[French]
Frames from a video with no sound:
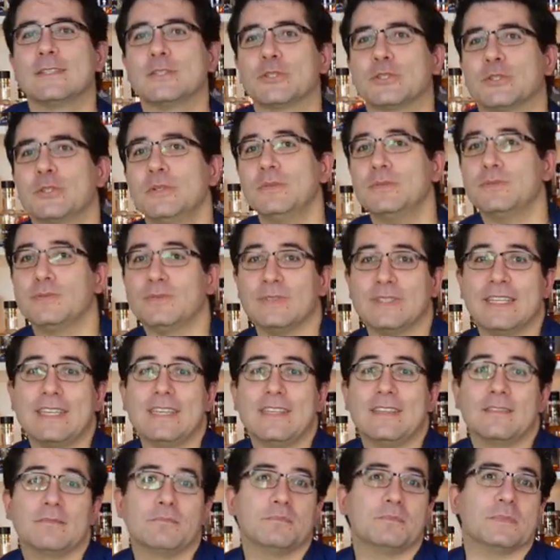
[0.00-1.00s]
je
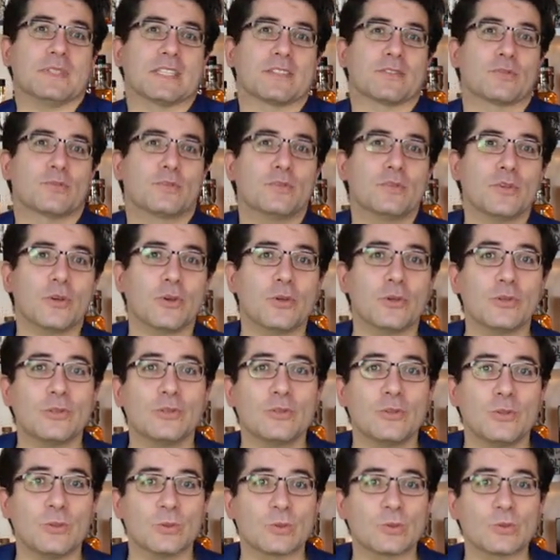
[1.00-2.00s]
fais bien sûr
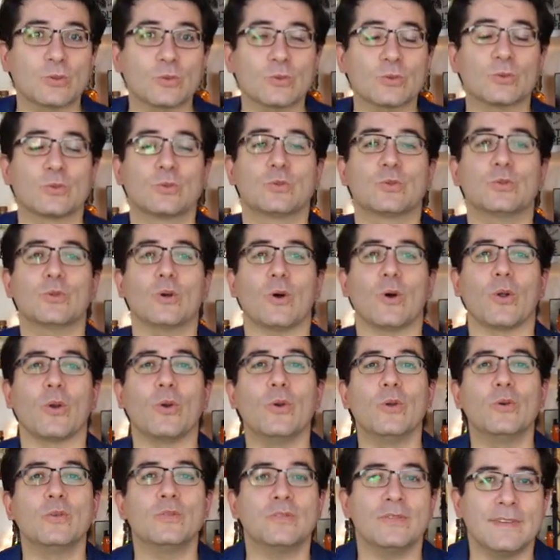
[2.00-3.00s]
une leçon sur
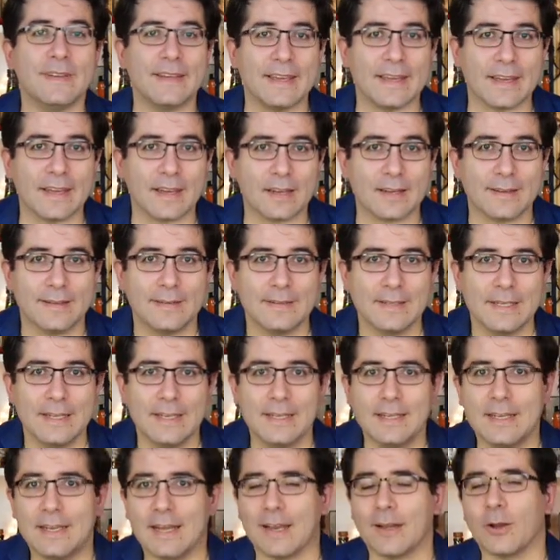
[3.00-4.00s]
le verre.
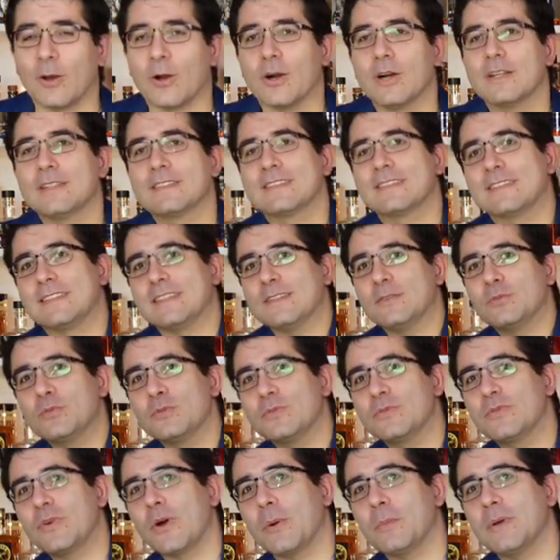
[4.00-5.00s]
Alors, c'est
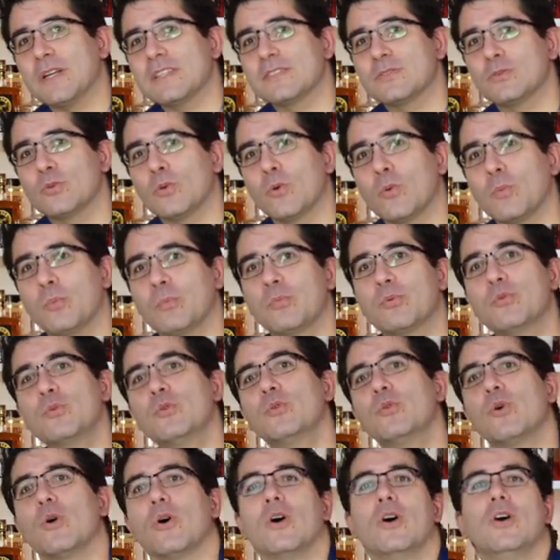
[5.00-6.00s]
une formation
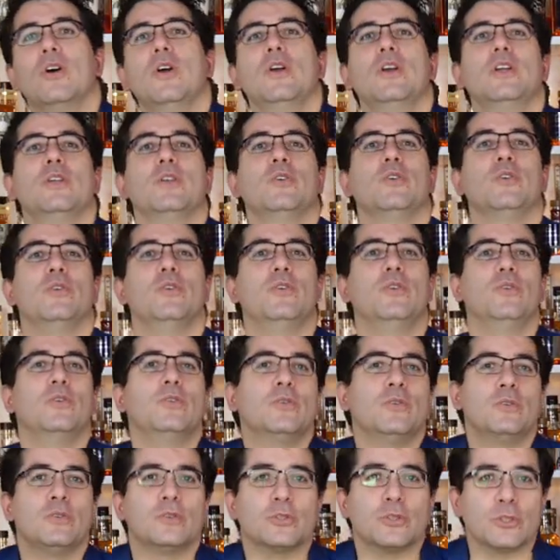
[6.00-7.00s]
pour
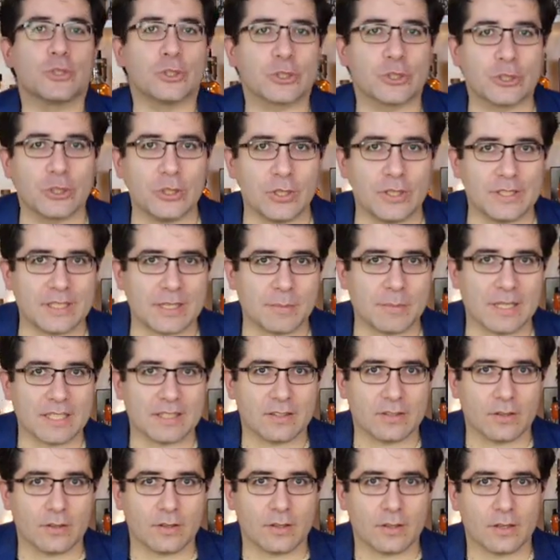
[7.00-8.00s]
le jeune
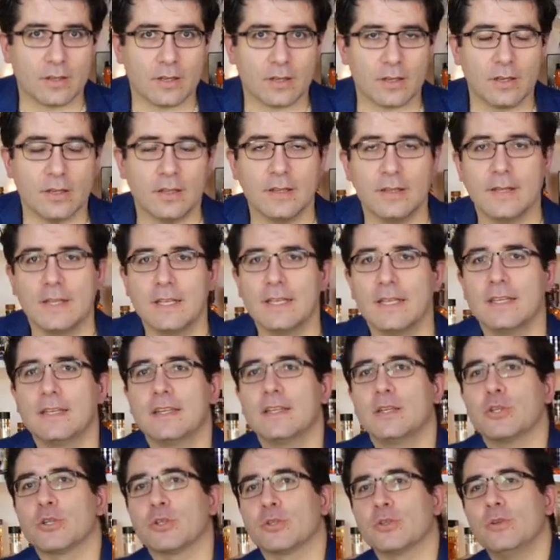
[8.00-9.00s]
amateur.
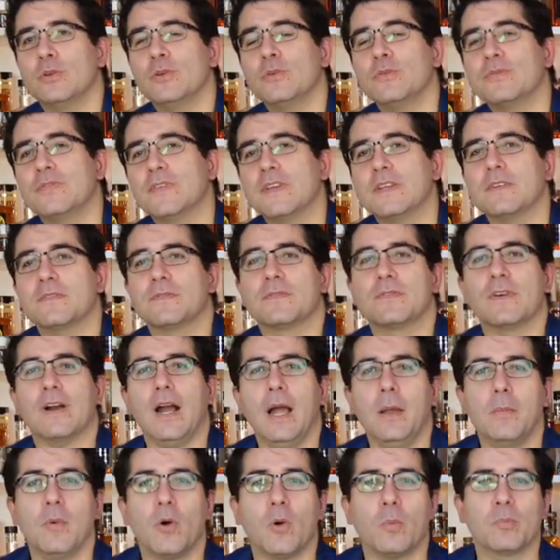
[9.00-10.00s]
Je le fais
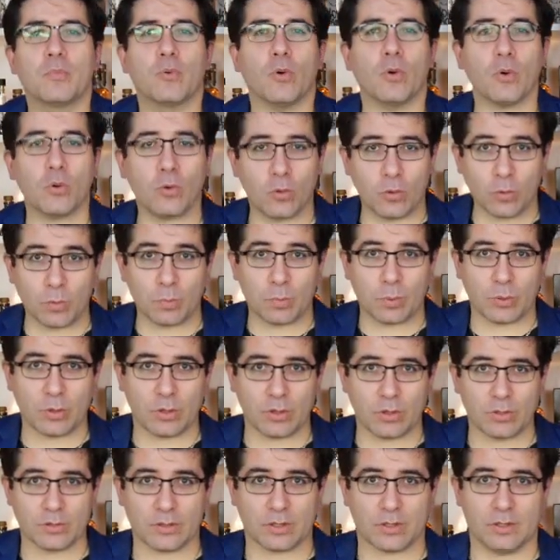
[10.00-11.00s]
vraiment pour
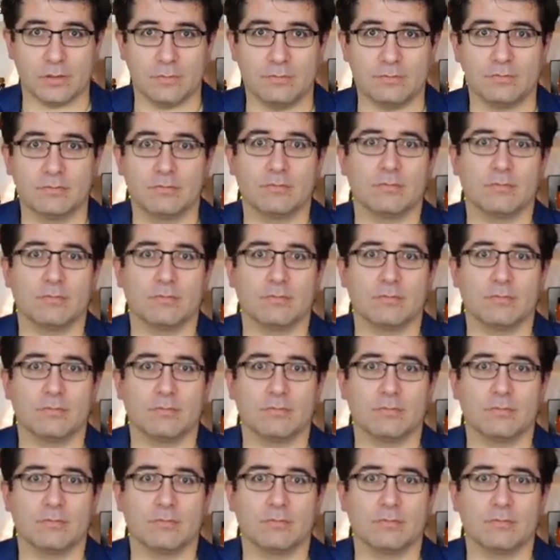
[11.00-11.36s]
comprendre